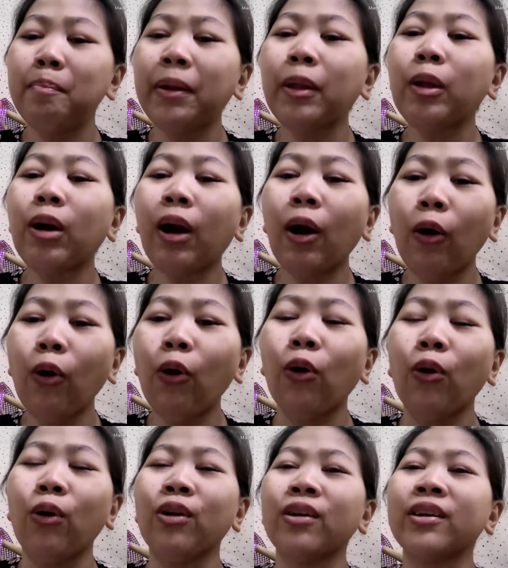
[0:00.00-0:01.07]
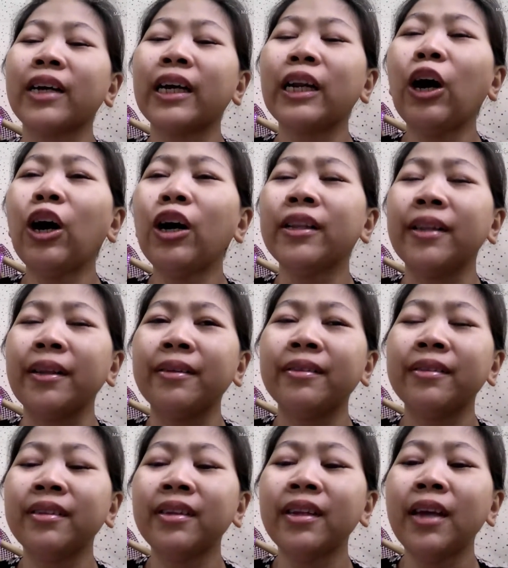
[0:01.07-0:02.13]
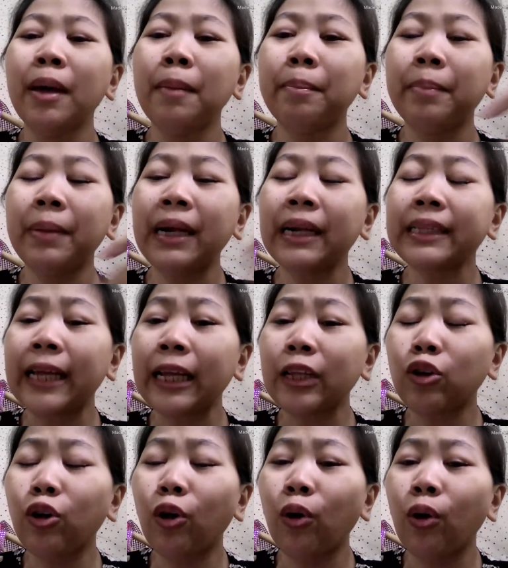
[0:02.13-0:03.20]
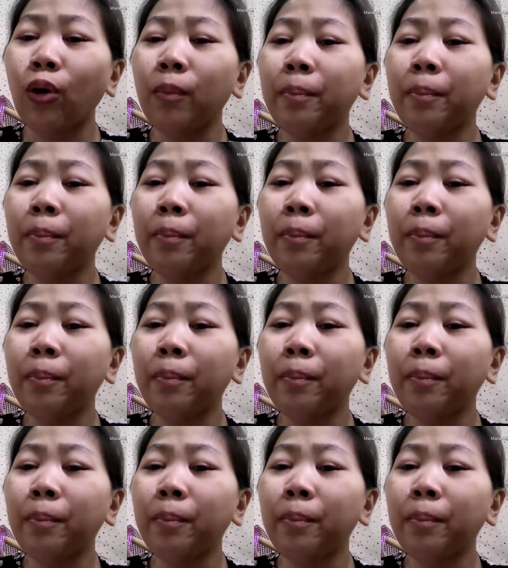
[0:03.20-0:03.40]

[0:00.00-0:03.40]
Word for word: Binar ako. An, pinatan ko.